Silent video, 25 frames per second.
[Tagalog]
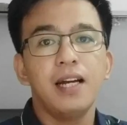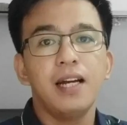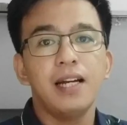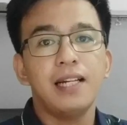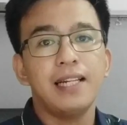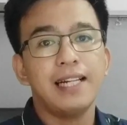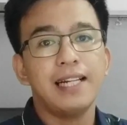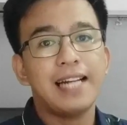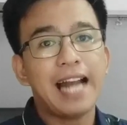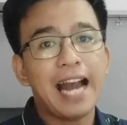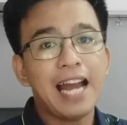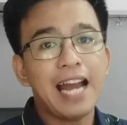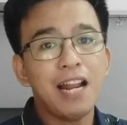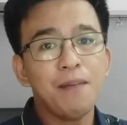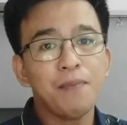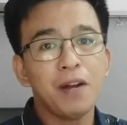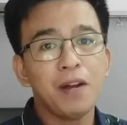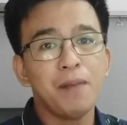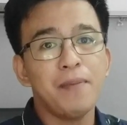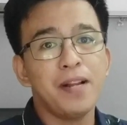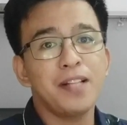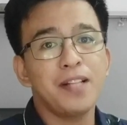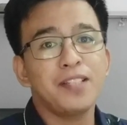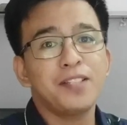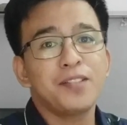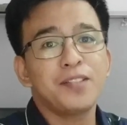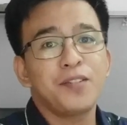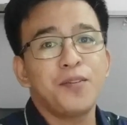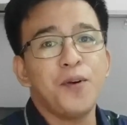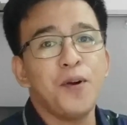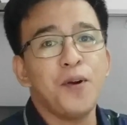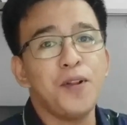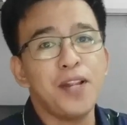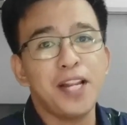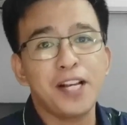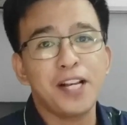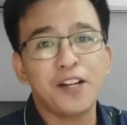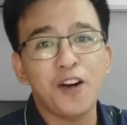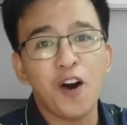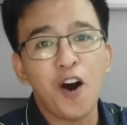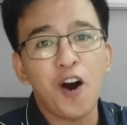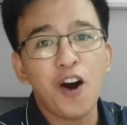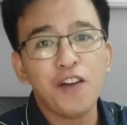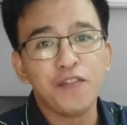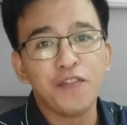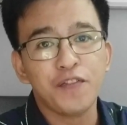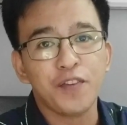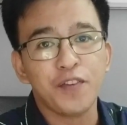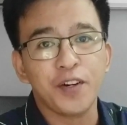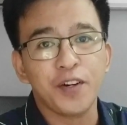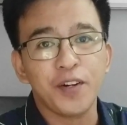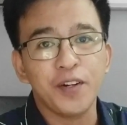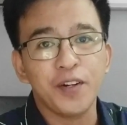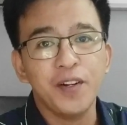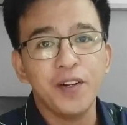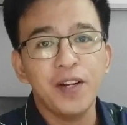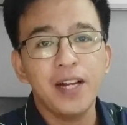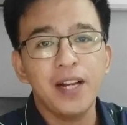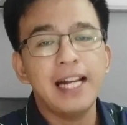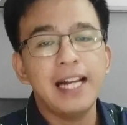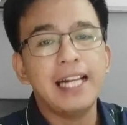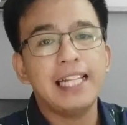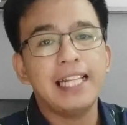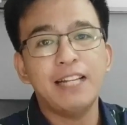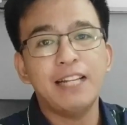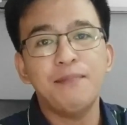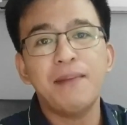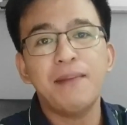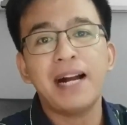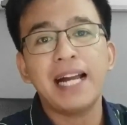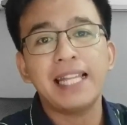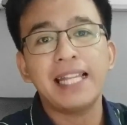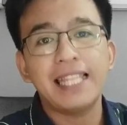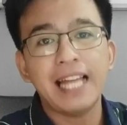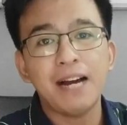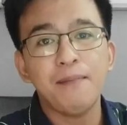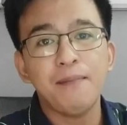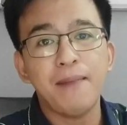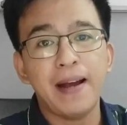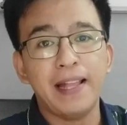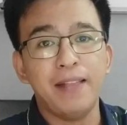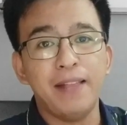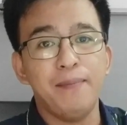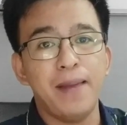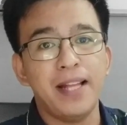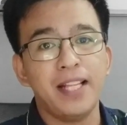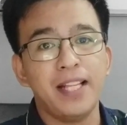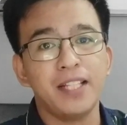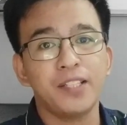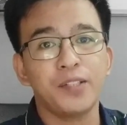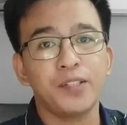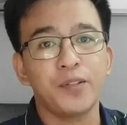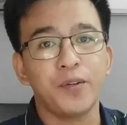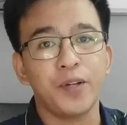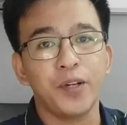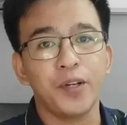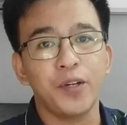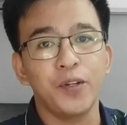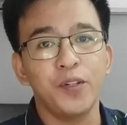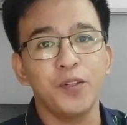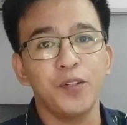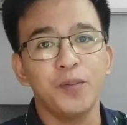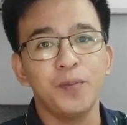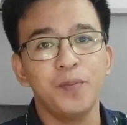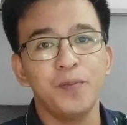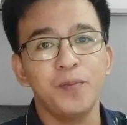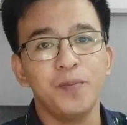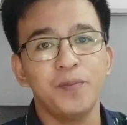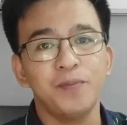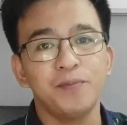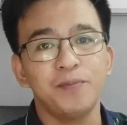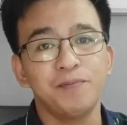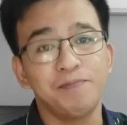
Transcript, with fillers: Naghanap ka ba ng school na nag-offer ng magandang mathematics curriculum?